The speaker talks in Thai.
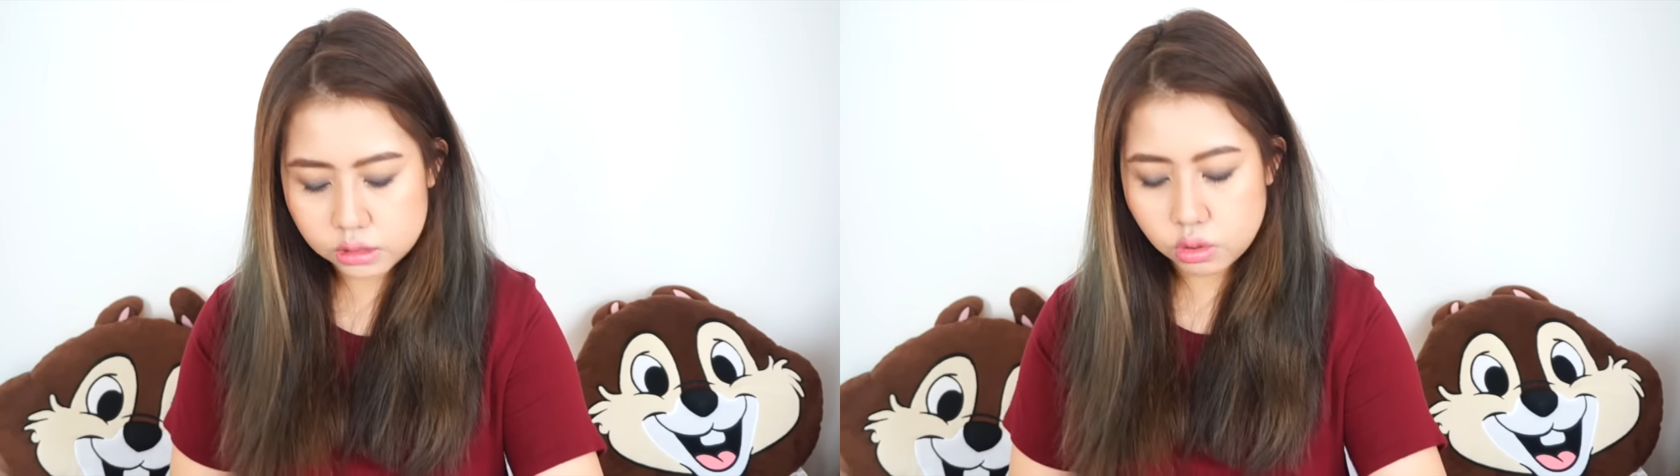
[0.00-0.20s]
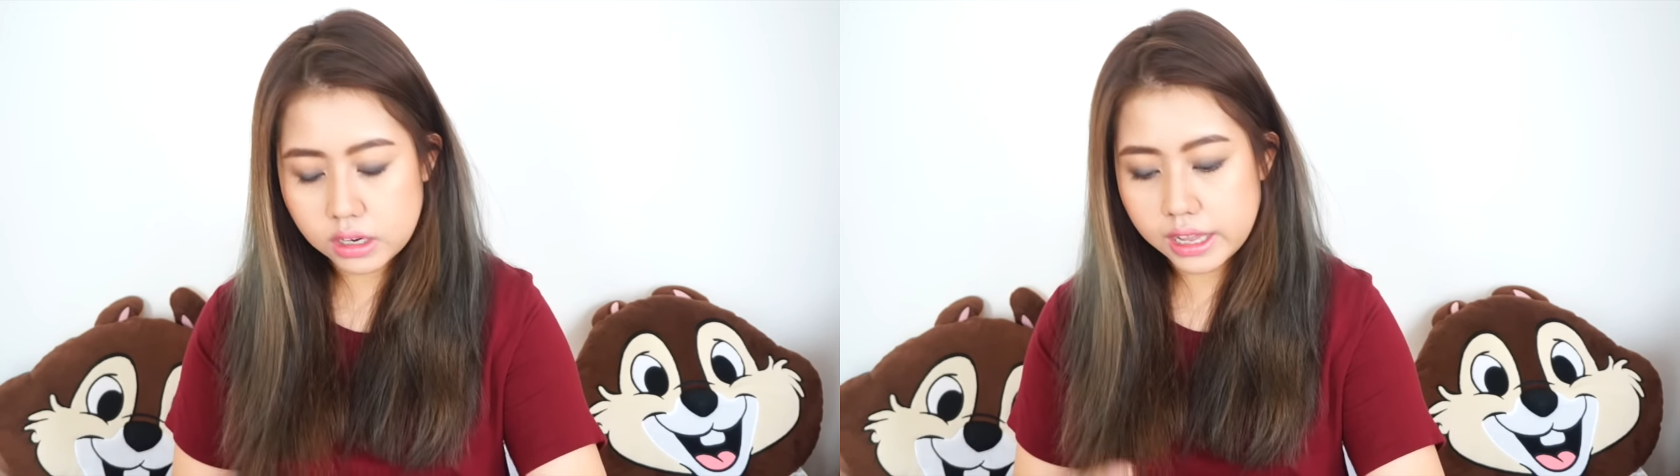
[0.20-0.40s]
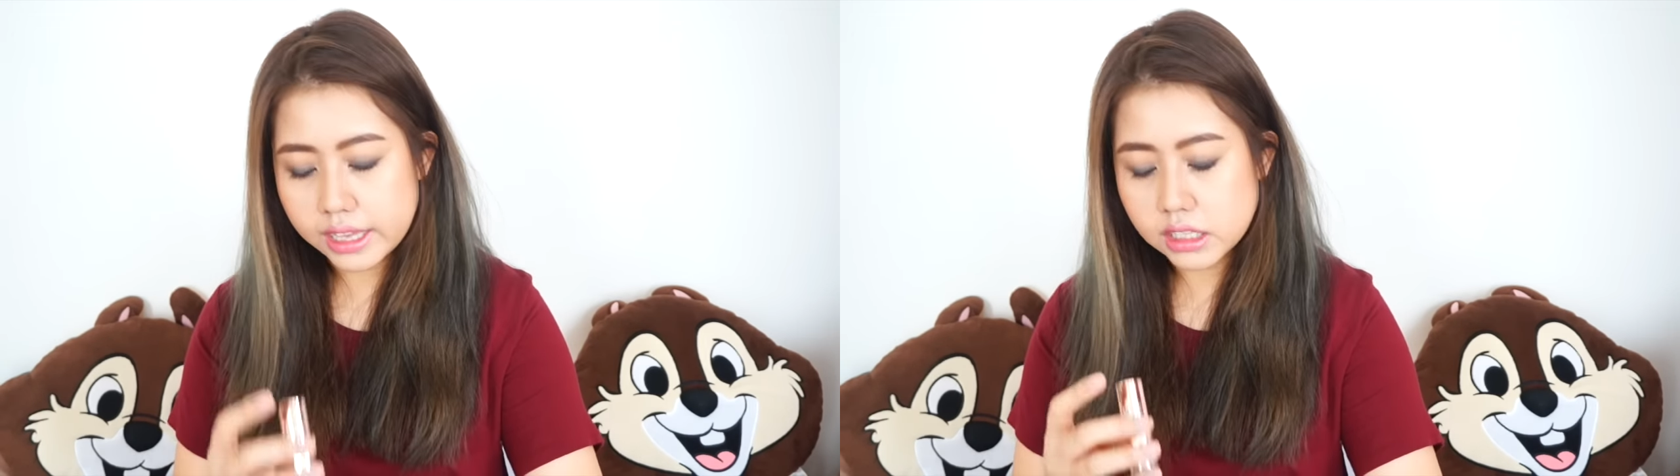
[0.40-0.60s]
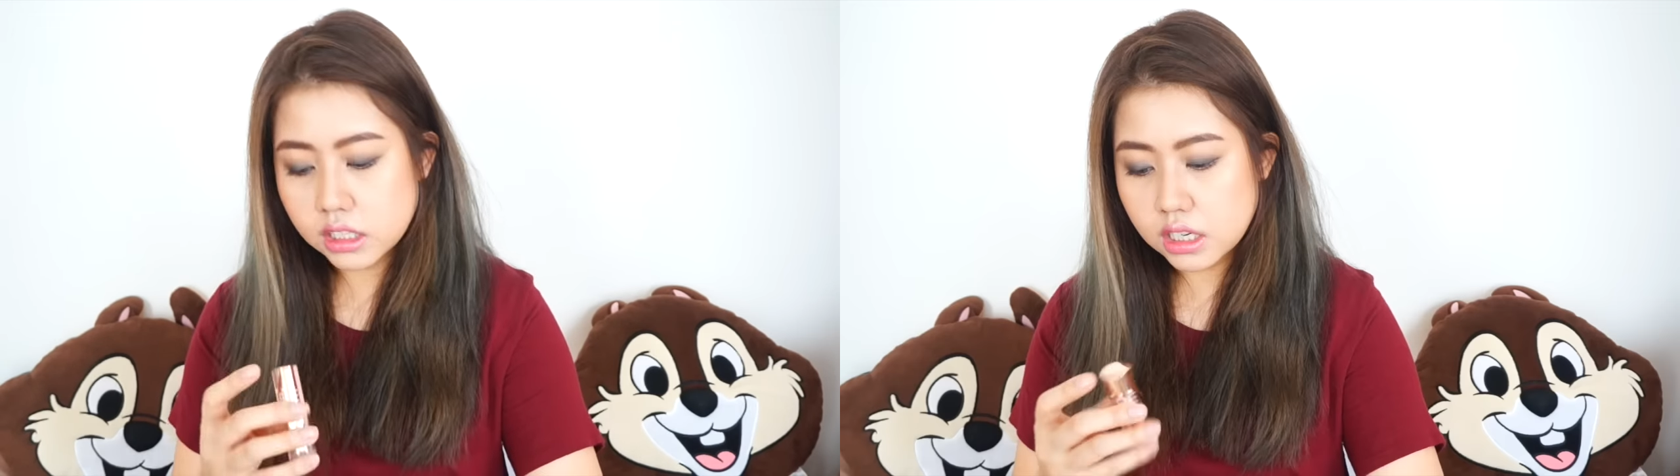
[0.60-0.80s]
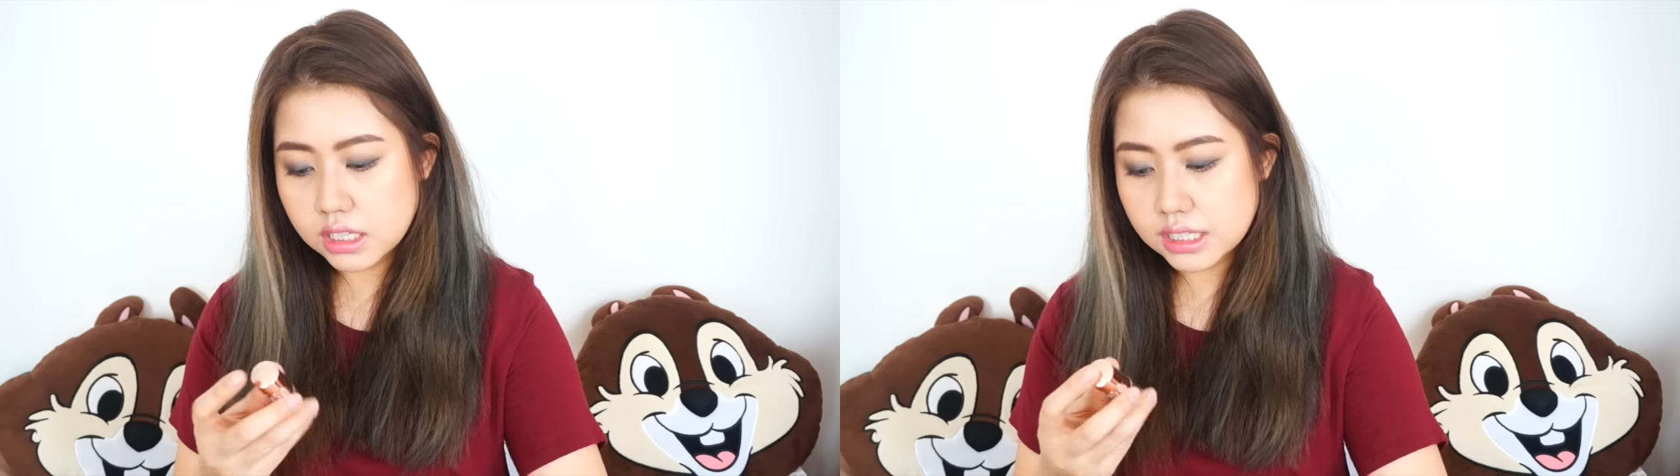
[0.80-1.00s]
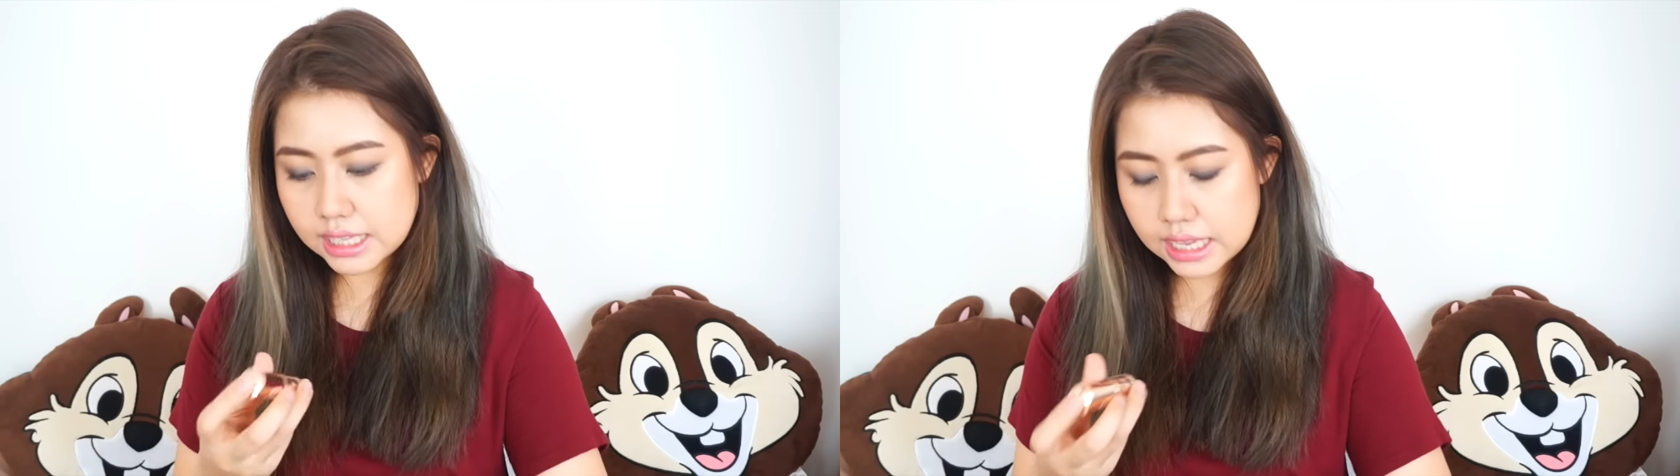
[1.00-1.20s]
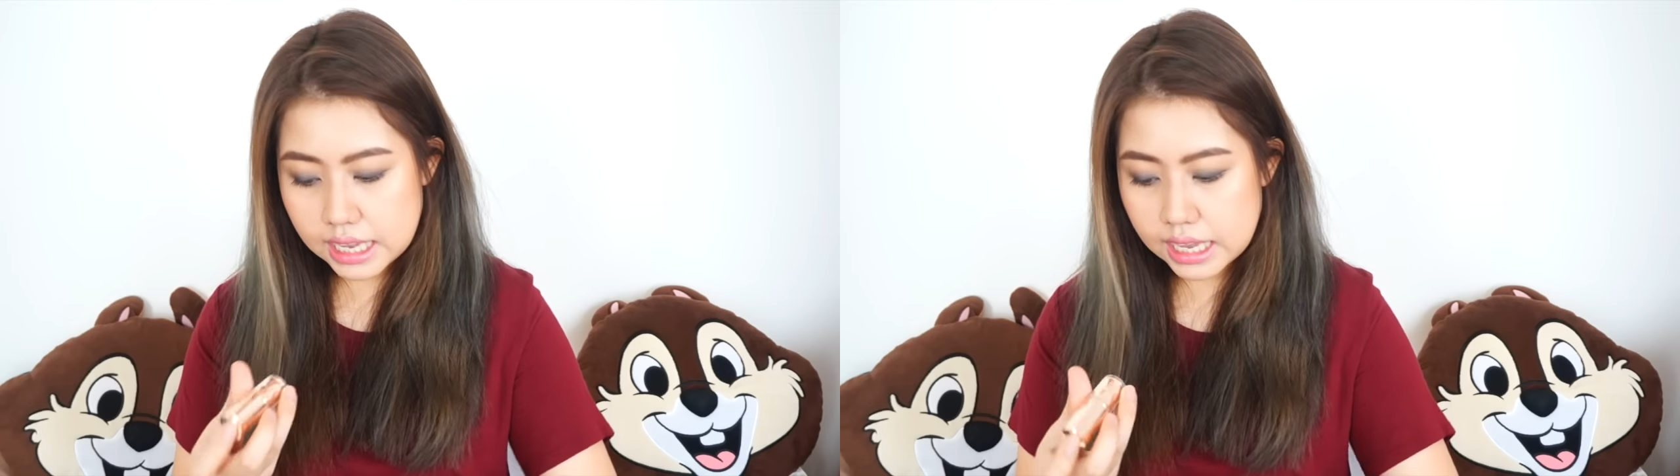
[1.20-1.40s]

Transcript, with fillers: ตัวนี้ชื่อสี